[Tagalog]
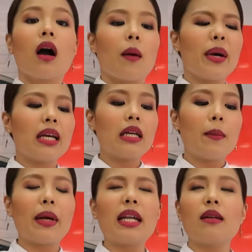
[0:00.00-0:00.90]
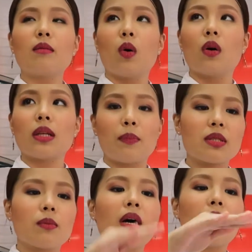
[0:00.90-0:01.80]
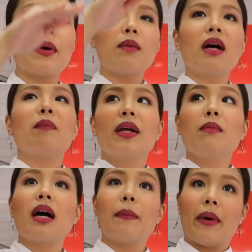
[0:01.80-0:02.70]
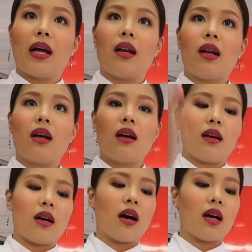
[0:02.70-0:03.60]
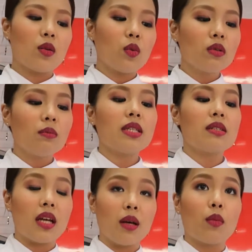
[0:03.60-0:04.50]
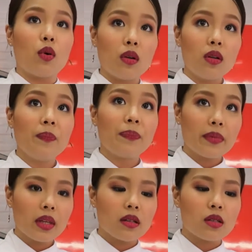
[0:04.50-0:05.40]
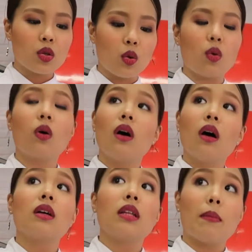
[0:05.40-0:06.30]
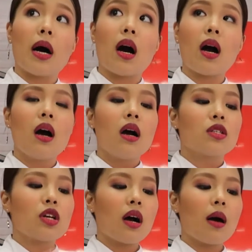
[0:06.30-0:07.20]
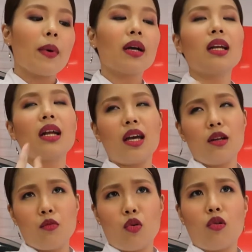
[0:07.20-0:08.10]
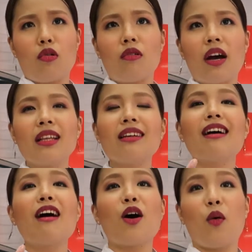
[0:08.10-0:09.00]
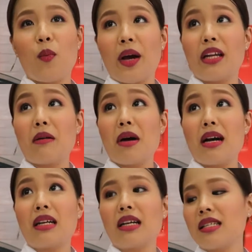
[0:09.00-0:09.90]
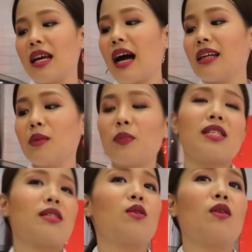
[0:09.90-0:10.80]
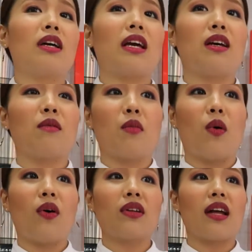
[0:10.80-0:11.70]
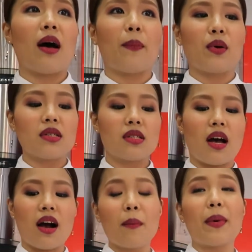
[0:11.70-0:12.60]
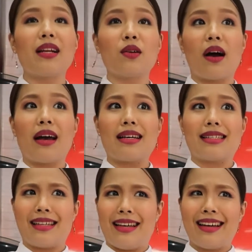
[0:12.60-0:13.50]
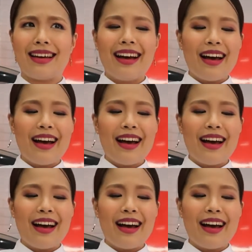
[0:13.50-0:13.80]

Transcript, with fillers: kapag tinapalan mo, tapos makapal, makapal, makapal, uh, it won't be stable. Ah, okay. Diba? Tsaka pag kinain mo, I think nakaka-umay. Oh Kasi ang nipis ng cake mo, tapos Mhm. ang kapal ng icing.